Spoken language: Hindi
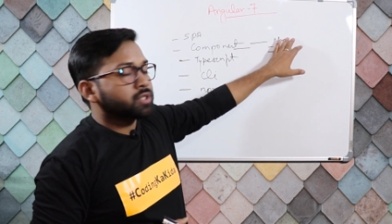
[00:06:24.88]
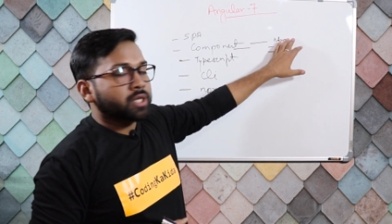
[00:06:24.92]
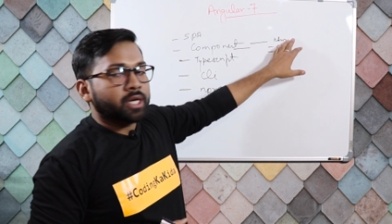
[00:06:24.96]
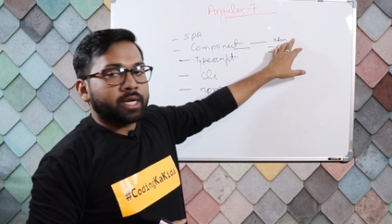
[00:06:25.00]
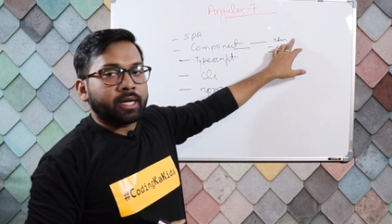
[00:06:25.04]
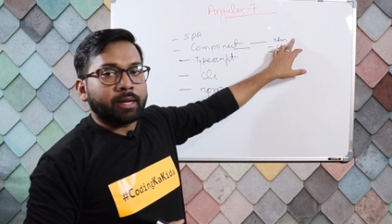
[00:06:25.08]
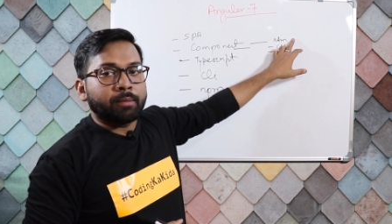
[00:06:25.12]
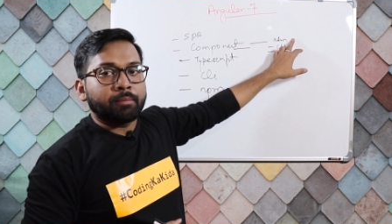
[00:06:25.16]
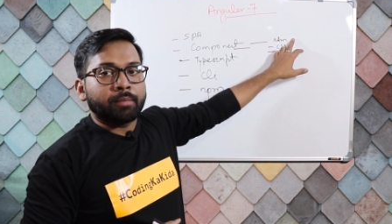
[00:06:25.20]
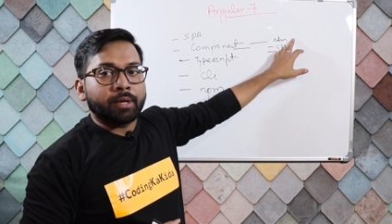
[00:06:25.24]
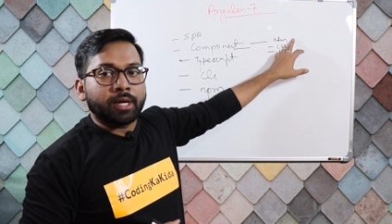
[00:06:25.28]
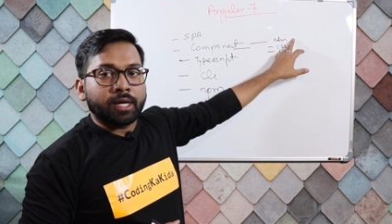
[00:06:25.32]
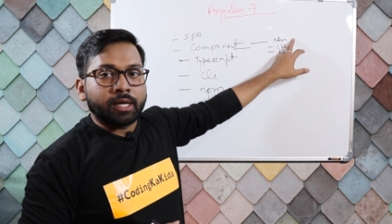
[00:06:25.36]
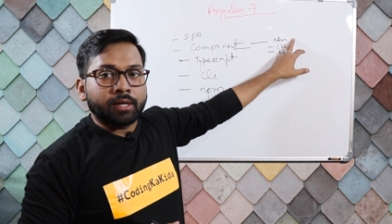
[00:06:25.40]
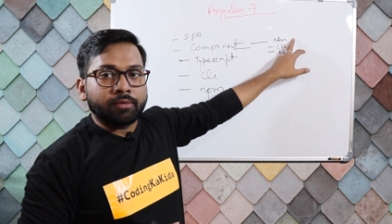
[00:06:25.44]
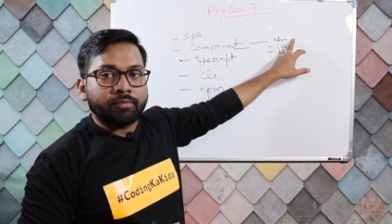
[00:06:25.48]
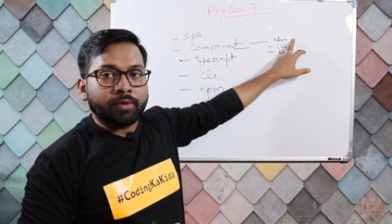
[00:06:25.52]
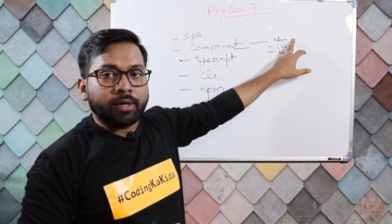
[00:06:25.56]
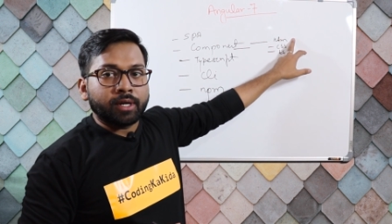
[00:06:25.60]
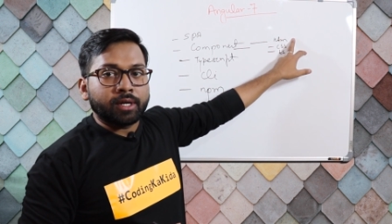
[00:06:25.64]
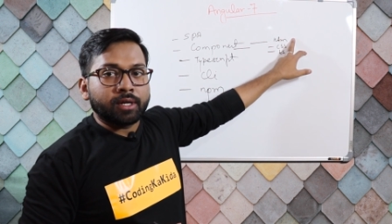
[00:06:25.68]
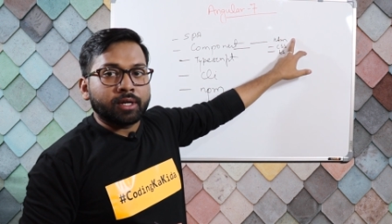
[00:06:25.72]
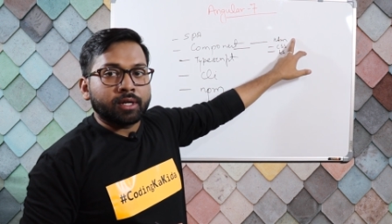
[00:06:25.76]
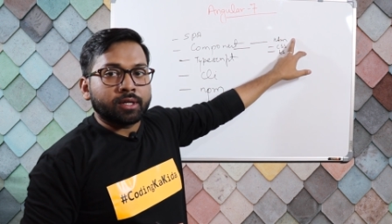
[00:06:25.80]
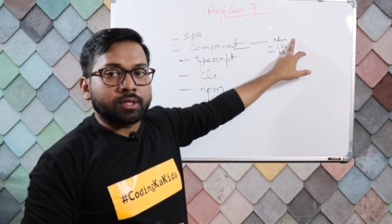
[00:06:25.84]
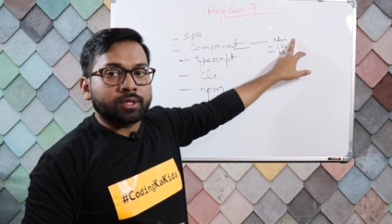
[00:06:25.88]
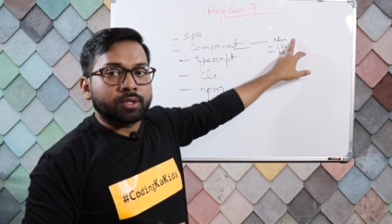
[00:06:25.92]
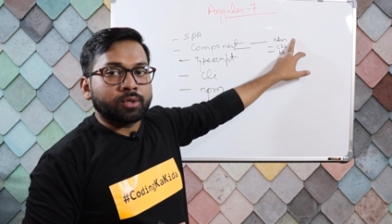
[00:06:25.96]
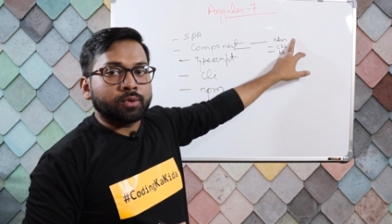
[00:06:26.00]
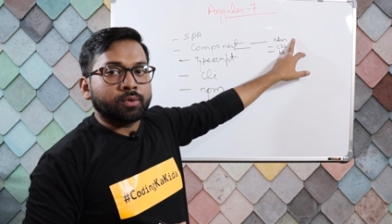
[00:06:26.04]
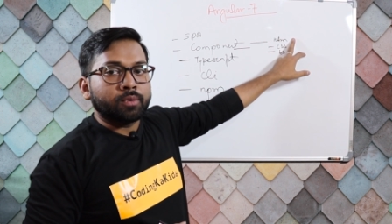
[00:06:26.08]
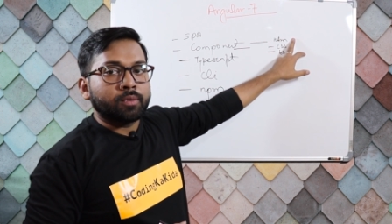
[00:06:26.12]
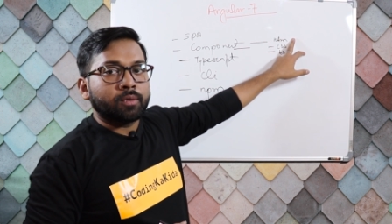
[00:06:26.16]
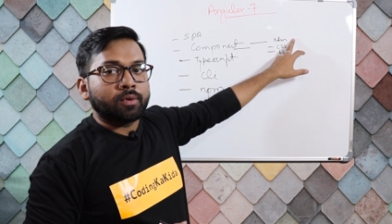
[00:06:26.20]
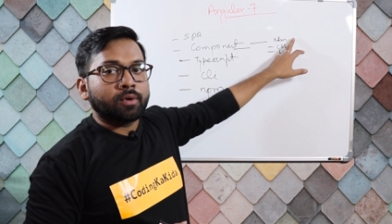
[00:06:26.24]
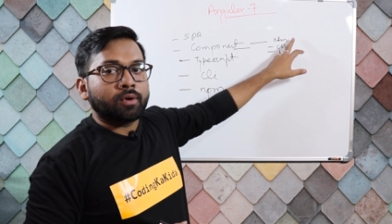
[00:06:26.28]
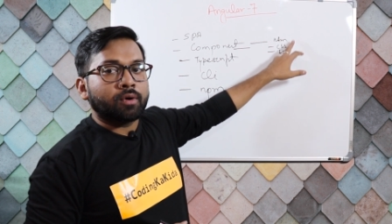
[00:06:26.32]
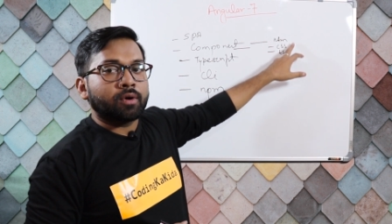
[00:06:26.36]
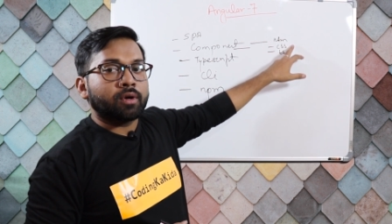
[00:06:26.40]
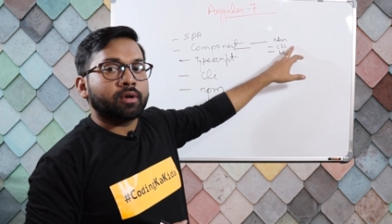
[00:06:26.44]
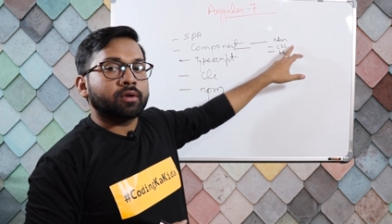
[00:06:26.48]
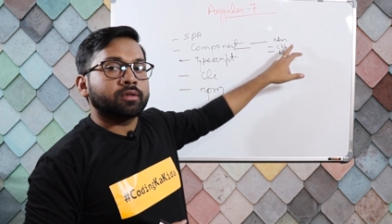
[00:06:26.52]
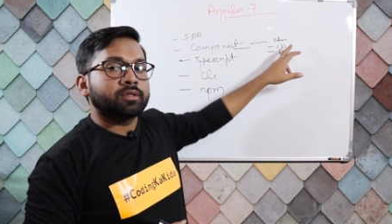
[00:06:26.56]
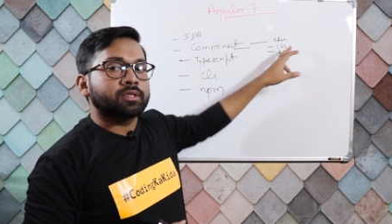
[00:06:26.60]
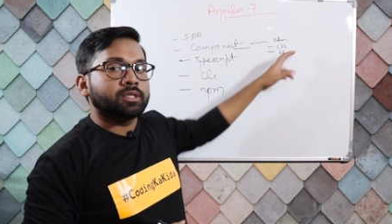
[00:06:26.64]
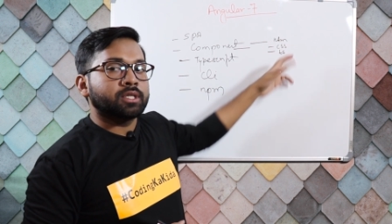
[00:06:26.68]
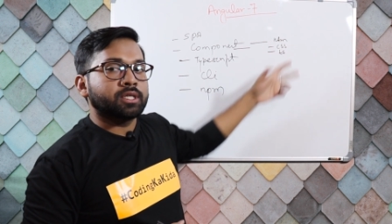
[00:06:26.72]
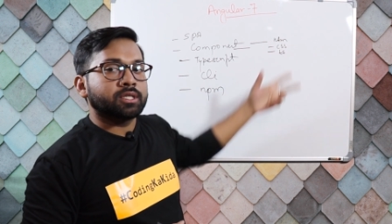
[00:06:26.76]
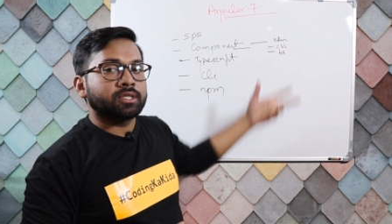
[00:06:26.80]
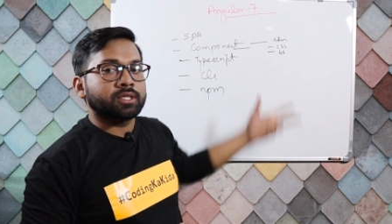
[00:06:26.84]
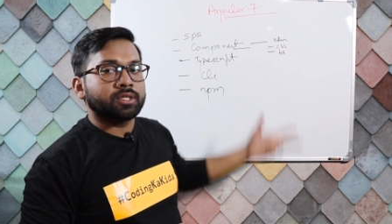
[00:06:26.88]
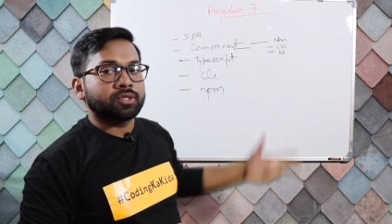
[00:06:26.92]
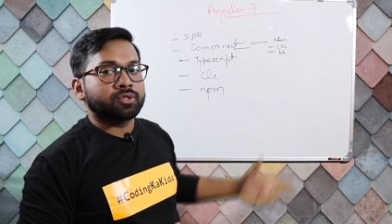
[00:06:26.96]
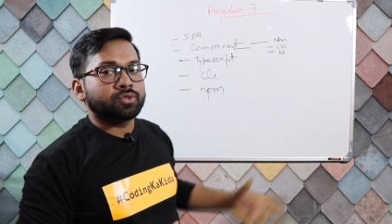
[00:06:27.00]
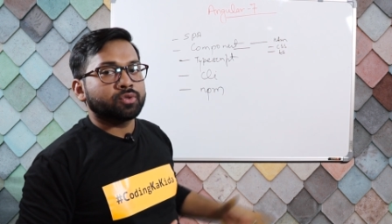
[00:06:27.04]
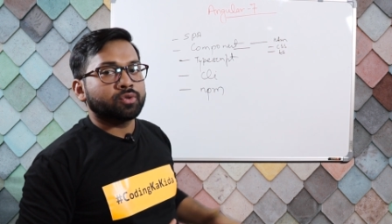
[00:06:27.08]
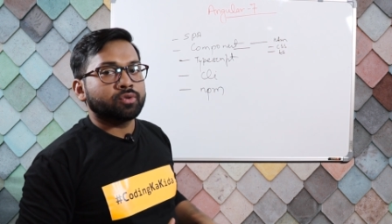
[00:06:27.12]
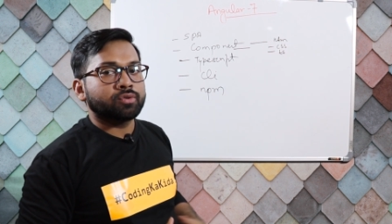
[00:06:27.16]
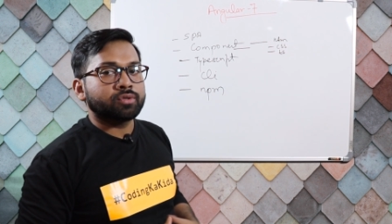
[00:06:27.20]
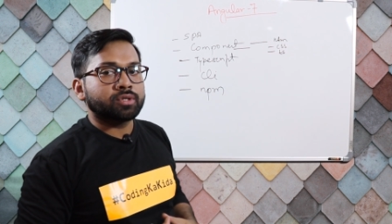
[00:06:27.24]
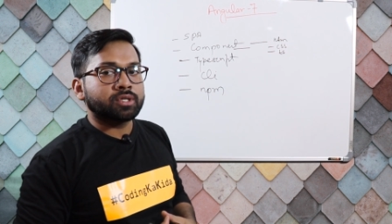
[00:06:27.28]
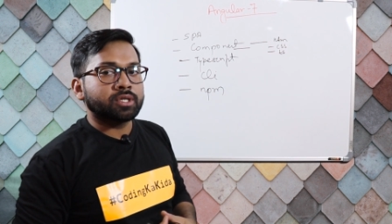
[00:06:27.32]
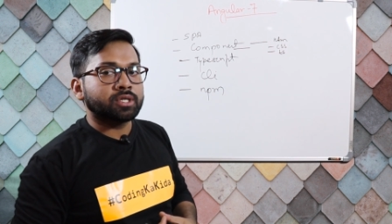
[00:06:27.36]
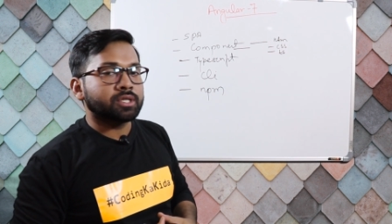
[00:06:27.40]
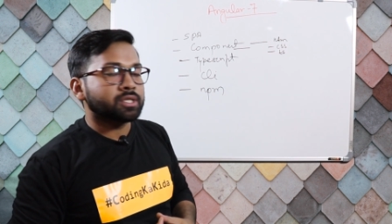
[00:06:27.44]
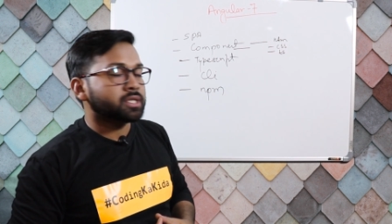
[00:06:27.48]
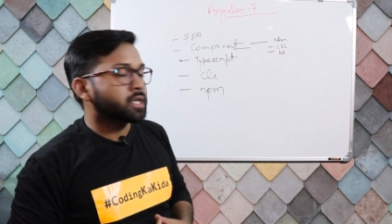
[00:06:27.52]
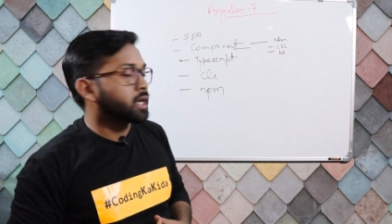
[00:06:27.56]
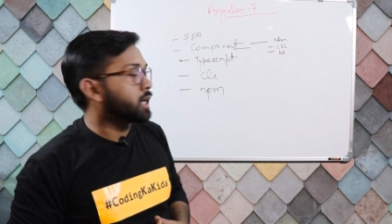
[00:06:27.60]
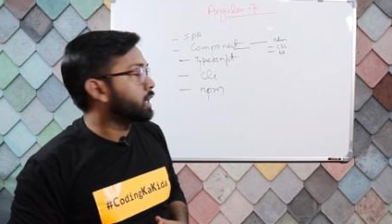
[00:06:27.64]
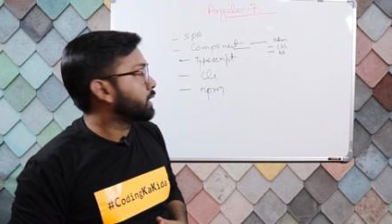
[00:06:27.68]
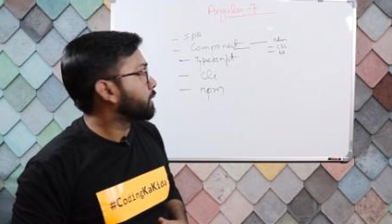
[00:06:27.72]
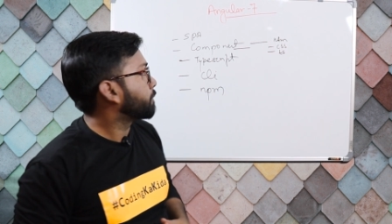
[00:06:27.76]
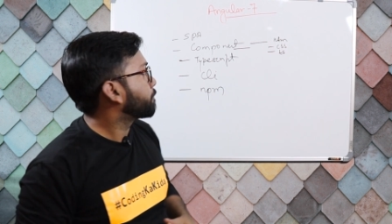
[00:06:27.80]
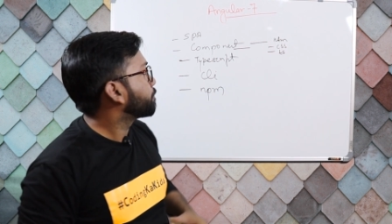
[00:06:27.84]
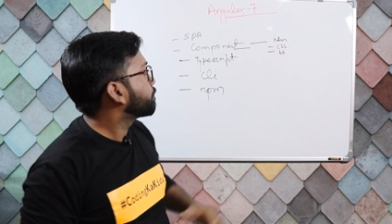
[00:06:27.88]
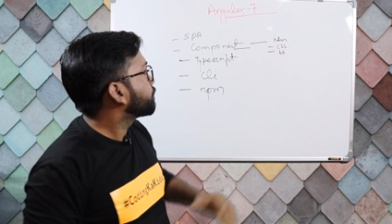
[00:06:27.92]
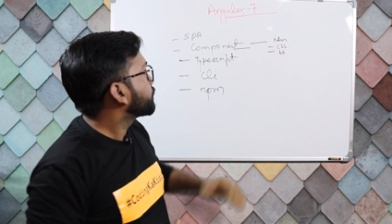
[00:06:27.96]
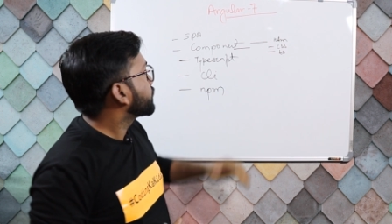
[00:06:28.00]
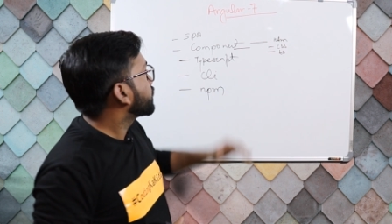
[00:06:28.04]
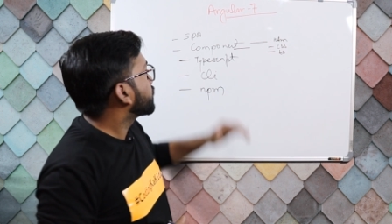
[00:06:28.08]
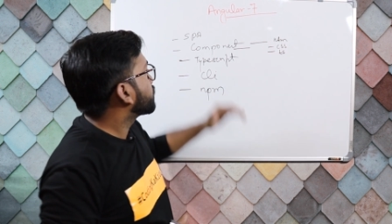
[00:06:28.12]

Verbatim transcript: उसका टेम्पलेट डिफाइन करते हो और सी जो उसकी स्टाइलिंग